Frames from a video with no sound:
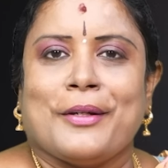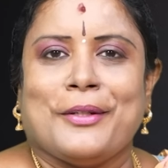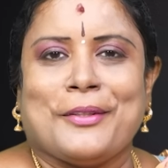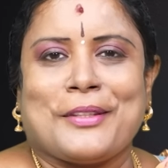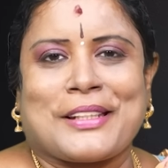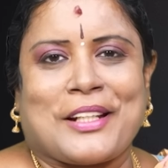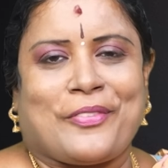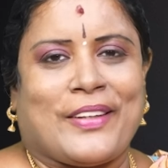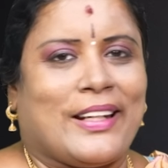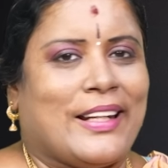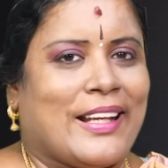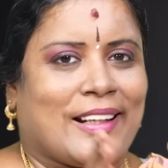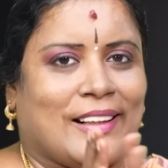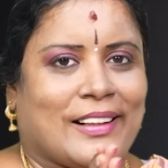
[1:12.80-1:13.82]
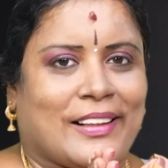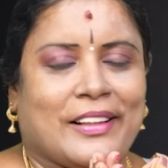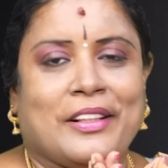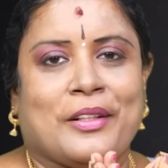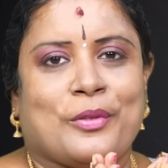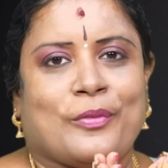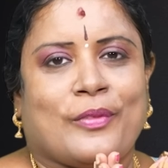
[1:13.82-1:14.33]
நியூஸ் கஃபே நேர்களுக்கு
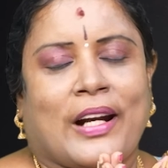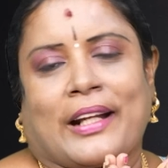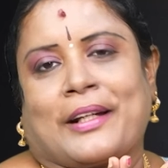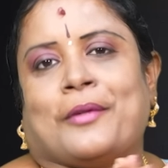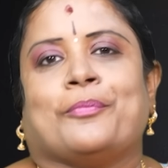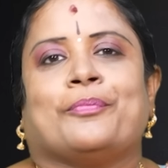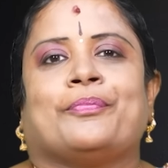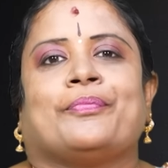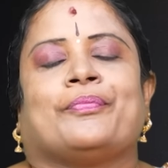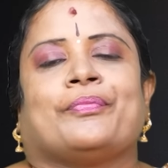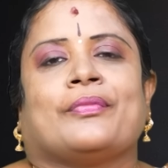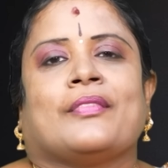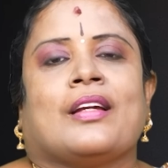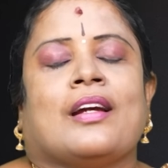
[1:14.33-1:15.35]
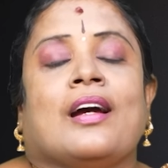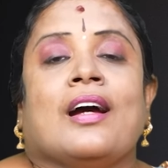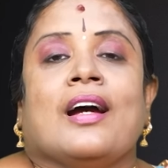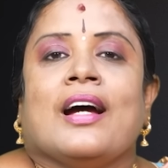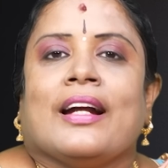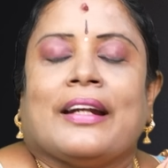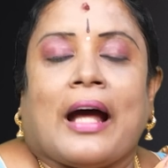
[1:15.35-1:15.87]
வணக்கம்
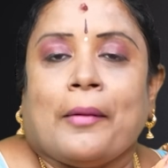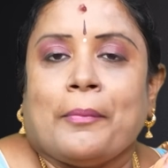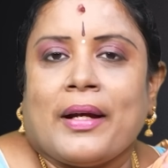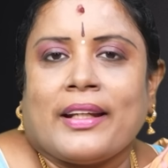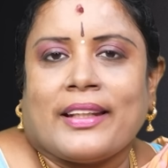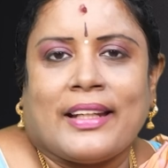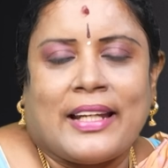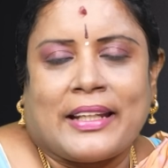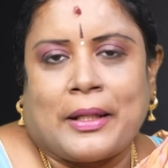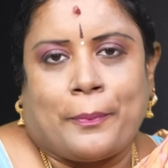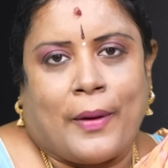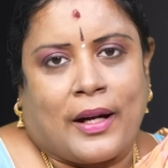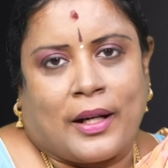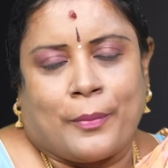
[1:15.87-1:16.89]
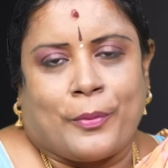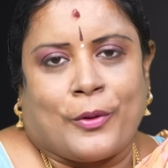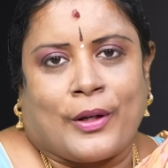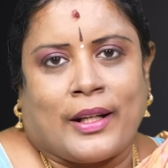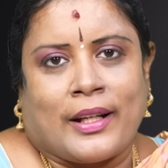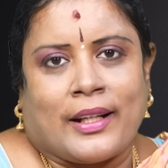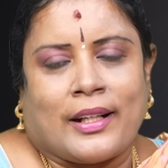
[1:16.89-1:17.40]
நாம் இன்றைக்கி பார்க்க
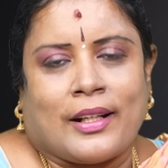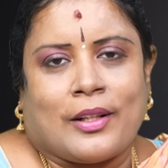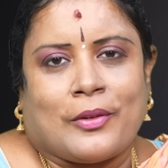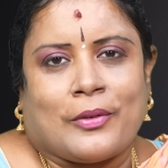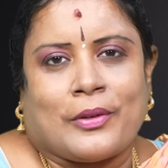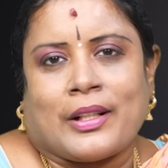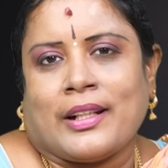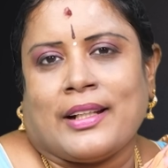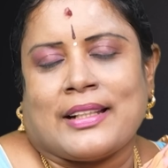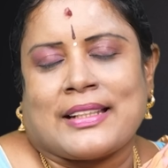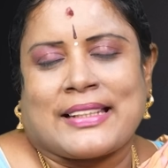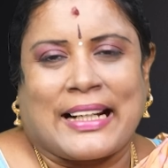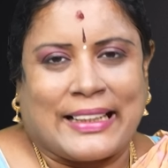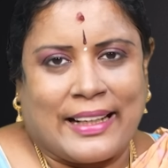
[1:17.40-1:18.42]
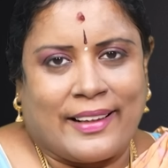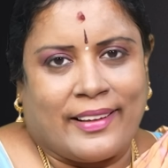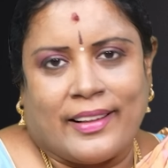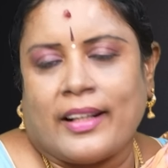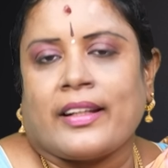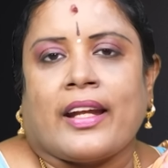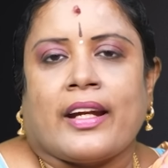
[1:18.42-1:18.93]
போகிற ஒரு செக்டர்
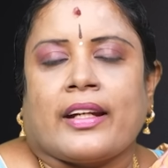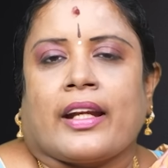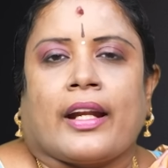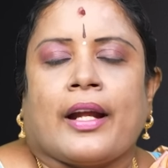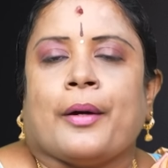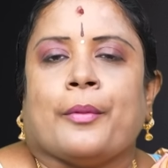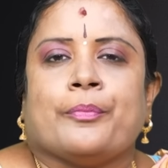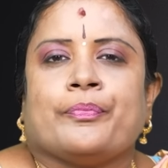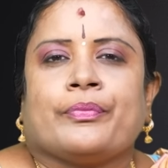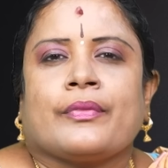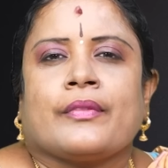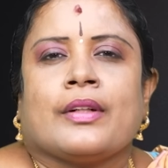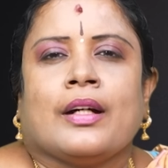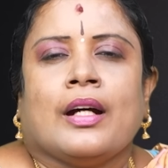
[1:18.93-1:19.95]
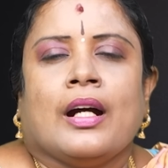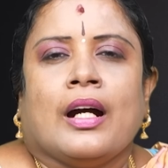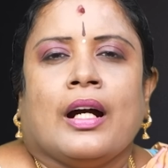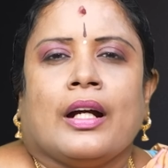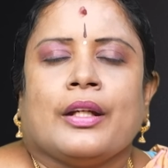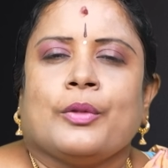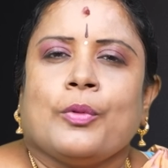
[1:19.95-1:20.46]
என்னன்னு கேட்டிங்கன்னா
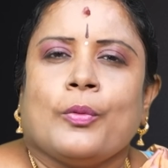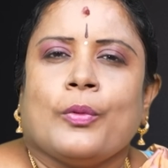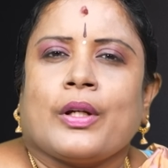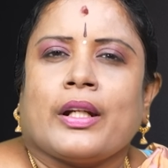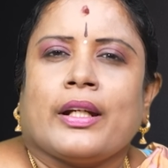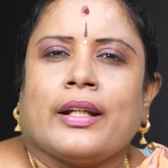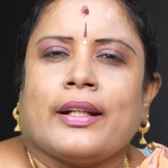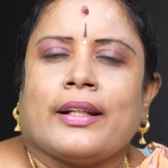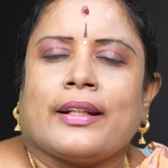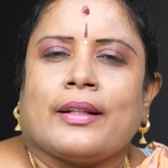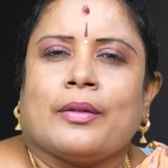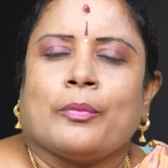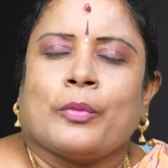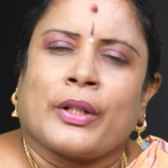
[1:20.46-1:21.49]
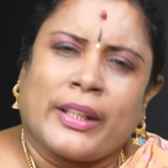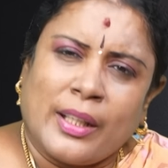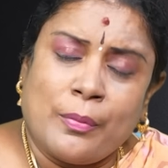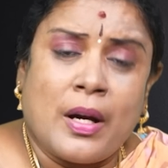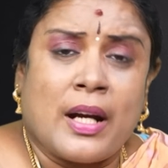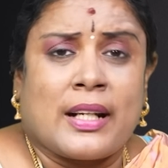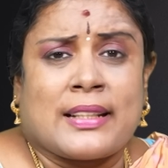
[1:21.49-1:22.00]
இதுவும் ஒரு
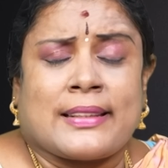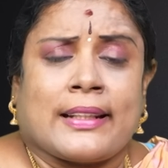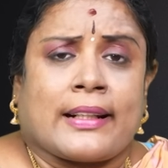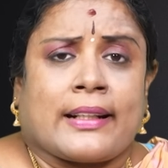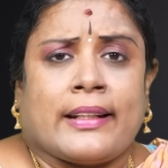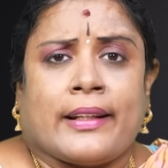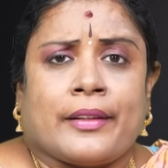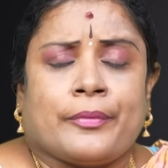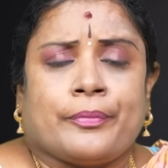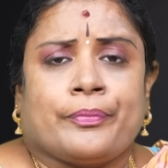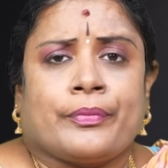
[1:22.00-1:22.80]
முக்கியமான செக்டர்